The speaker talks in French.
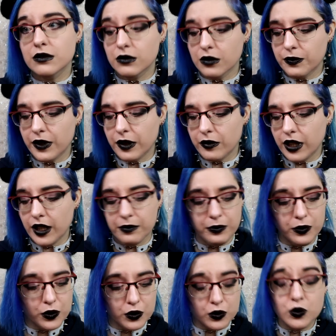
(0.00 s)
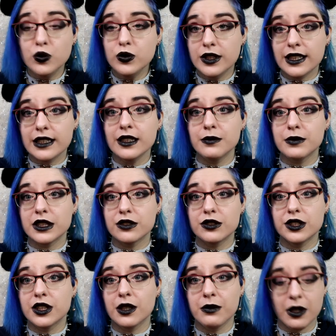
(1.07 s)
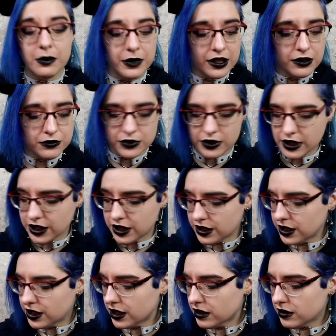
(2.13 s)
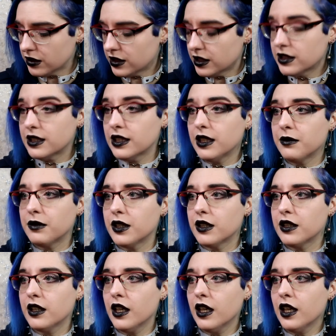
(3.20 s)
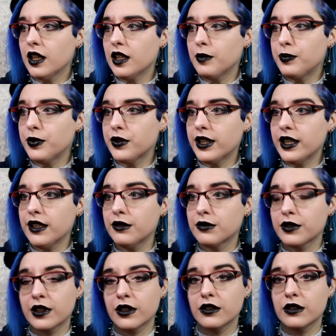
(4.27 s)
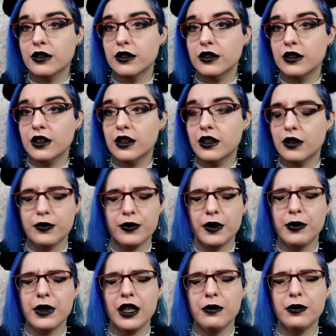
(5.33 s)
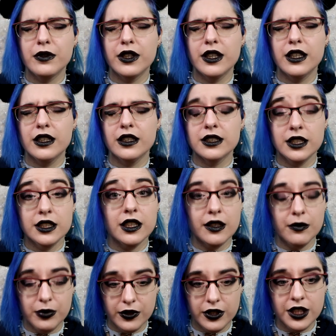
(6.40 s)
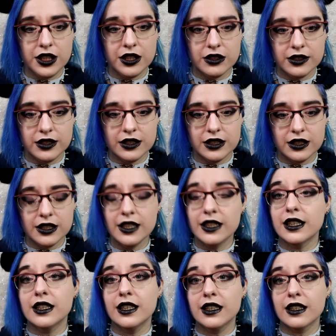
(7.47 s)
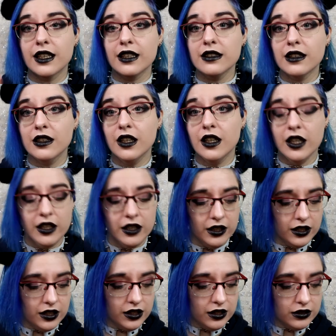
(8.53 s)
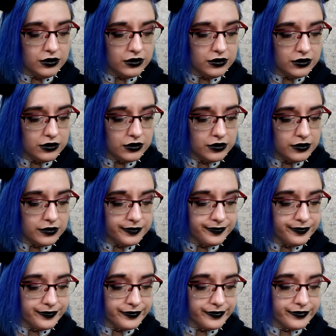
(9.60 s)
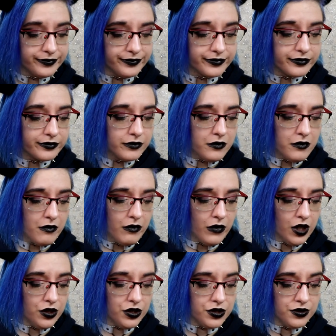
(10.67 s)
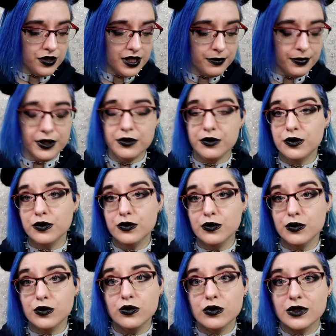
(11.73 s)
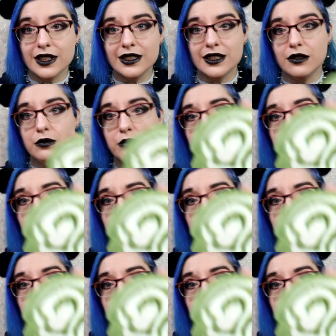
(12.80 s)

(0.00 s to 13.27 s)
enfin voilà pour goûter parce que j'aimerais bien goûter j'ai déjà testé les, les donc euh, euh, enfin pas les pokis si les pokis j'en ai testé des Kit Kat et euh, je ne sais pas du tout où tester une